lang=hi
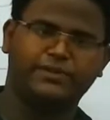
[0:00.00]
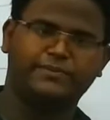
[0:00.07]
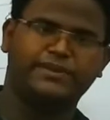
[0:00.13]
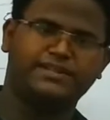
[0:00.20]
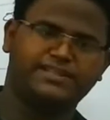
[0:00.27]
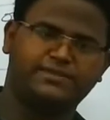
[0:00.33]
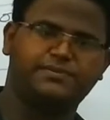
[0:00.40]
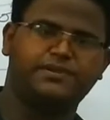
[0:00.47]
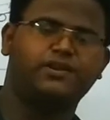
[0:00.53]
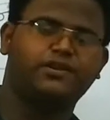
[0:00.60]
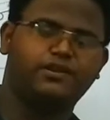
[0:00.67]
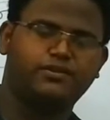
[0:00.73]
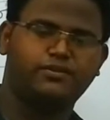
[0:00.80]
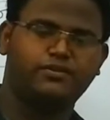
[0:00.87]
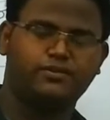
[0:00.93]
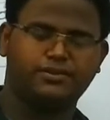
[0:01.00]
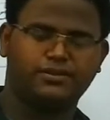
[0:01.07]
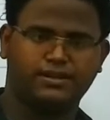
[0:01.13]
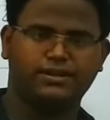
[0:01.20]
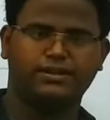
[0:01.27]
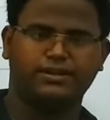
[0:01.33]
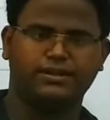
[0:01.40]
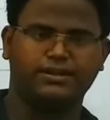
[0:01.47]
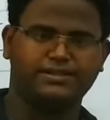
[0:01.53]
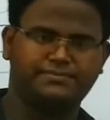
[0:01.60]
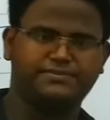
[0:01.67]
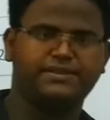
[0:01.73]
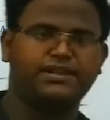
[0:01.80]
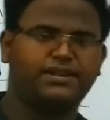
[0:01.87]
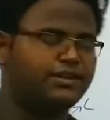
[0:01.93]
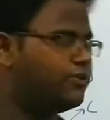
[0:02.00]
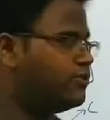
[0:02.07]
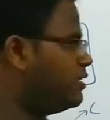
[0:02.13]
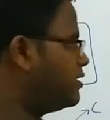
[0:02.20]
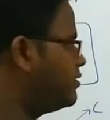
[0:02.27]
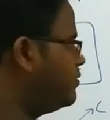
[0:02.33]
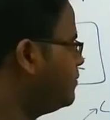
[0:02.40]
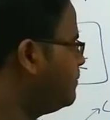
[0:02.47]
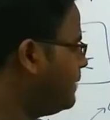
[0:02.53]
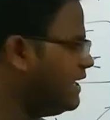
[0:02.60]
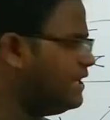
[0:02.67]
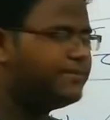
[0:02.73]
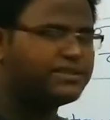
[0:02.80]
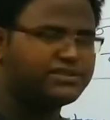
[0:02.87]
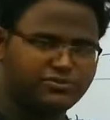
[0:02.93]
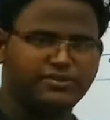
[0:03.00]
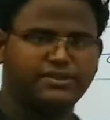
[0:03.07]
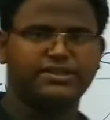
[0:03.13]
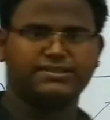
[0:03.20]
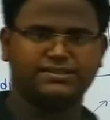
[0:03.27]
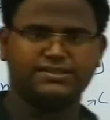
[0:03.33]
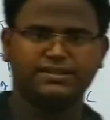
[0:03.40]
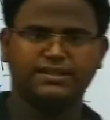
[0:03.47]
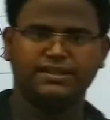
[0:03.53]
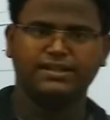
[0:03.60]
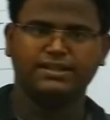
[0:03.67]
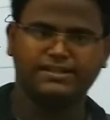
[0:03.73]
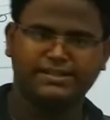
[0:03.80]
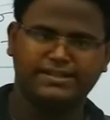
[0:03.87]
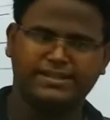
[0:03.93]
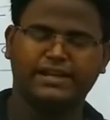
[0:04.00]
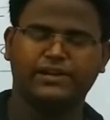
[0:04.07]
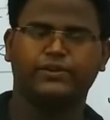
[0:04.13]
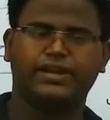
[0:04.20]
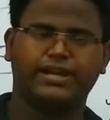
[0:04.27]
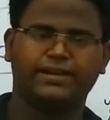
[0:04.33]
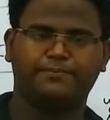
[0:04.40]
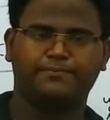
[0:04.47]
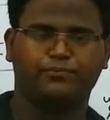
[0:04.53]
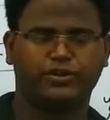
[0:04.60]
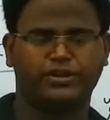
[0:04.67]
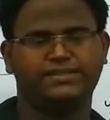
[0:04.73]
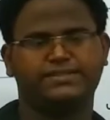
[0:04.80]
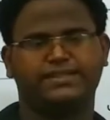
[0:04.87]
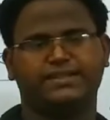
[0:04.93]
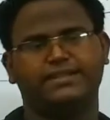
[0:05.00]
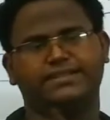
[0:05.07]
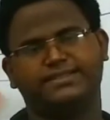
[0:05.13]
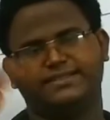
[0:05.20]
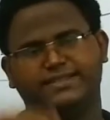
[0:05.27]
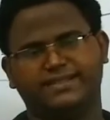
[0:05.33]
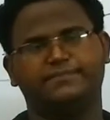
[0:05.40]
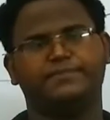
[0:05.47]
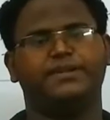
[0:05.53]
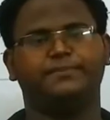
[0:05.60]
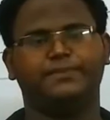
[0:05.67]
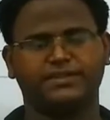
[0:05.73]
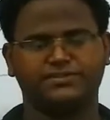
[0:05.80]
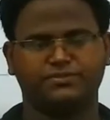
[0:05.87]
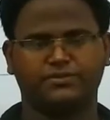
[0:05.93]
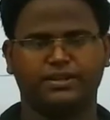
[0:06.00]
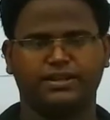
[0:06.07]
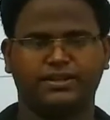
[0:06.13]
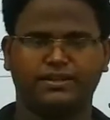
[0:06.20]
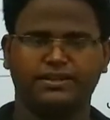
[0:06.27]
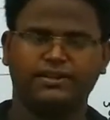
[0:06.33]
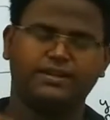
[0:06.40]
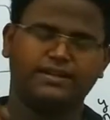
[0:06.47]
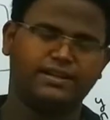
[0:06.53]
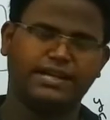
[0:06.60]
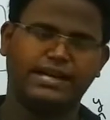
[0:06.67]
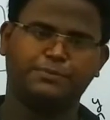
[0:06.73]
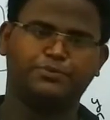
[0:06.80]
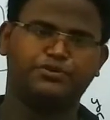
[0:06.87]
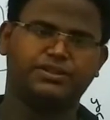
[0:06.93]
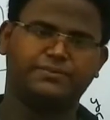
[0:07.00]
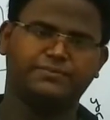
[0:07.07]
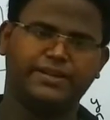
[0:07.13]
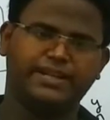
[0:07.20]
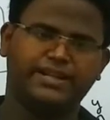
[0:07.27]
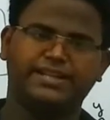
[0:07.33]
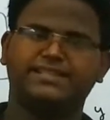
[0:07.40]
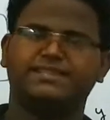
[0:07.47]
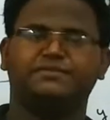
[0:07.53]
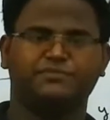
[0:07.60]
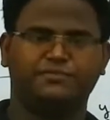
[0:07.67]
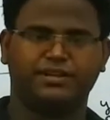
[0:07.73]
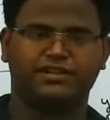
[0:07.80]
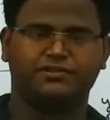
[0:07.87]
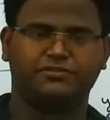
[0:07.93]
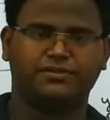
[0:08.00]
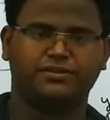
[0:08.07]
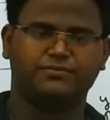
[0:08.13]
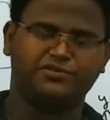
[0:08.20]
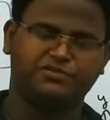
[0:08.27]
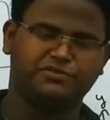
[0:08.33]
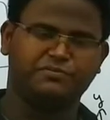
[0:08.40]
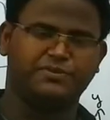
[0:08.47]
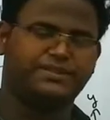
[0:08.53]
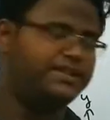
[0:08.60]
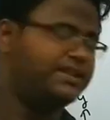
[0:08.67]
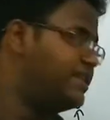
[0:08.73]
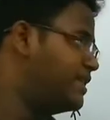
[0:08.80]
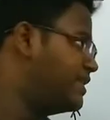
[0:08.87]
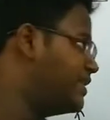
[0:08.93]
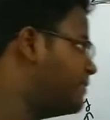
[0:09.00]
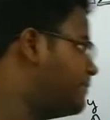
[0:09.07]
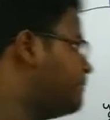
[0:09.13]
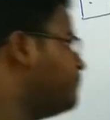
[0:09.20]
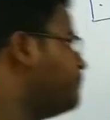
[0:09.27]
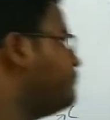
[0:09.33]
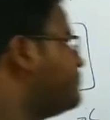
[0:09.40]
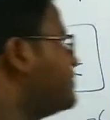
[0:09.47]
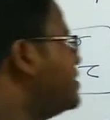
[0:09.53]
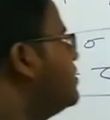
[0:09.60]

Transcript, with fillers: सुनने में अजीब सा लग रहा हो अजीब सा लग रहा होगा क्यों पहली बार सुन रहे हैं इसे कि क्या हो रहा है एक पॉइंट से इतने सारे प्लेन पास हो रहा है अभी उतना मीनिंग नहीं समझ में आ रहा होगा मुझे भी पता है लेकिन